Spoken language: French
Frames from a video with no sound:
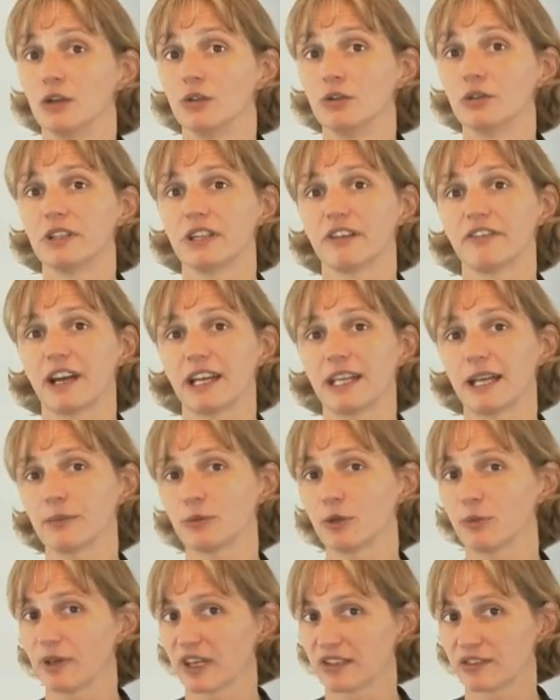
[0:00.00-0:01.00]
Une des
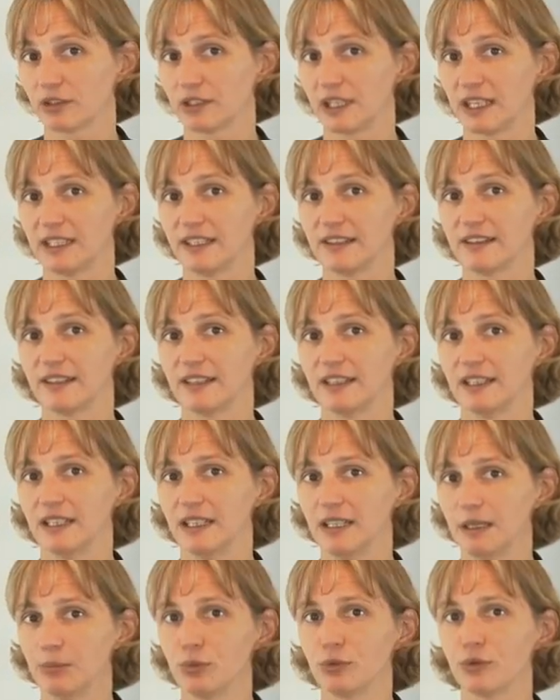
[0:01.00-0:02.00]
variables de personnalité
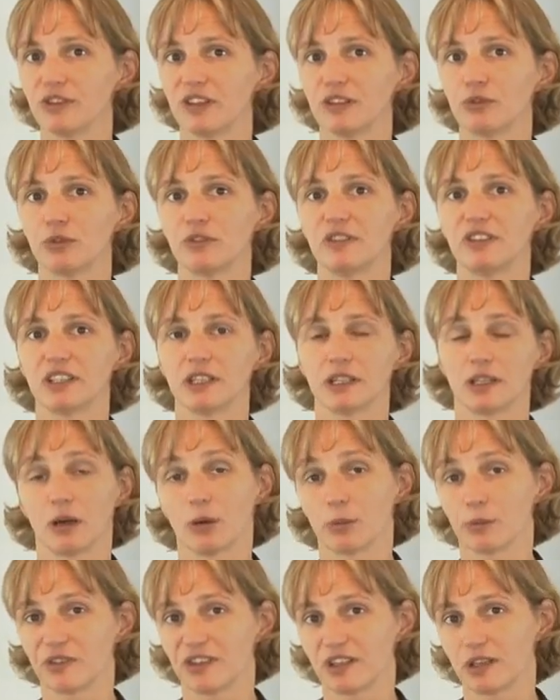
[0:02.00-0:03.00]
les plus étudiées
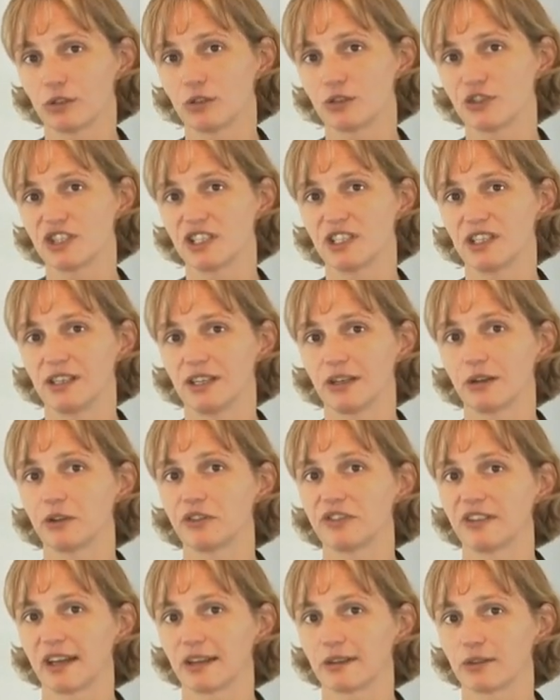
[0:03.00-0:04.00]
en psychologie des
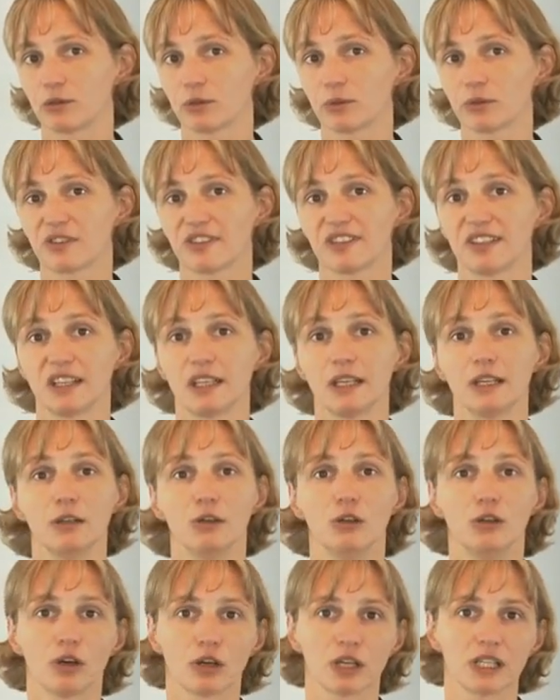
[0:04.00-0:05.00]
négociations, c'est
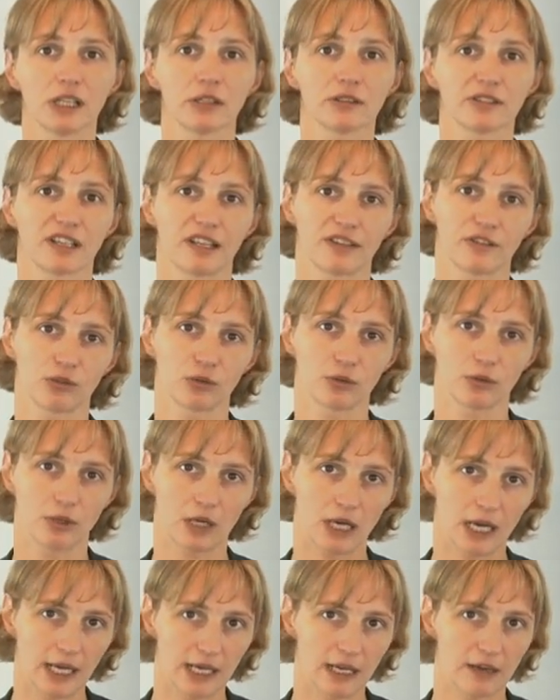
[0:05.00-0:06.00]
l'orientation
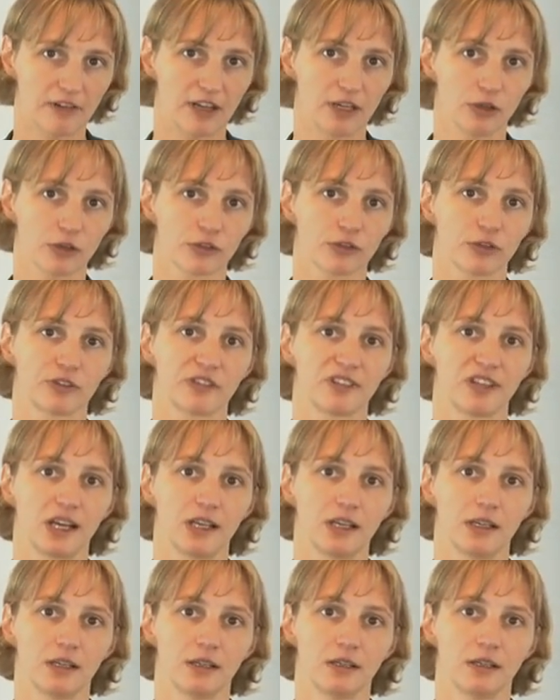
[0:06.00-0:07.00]
à la valeur sociale.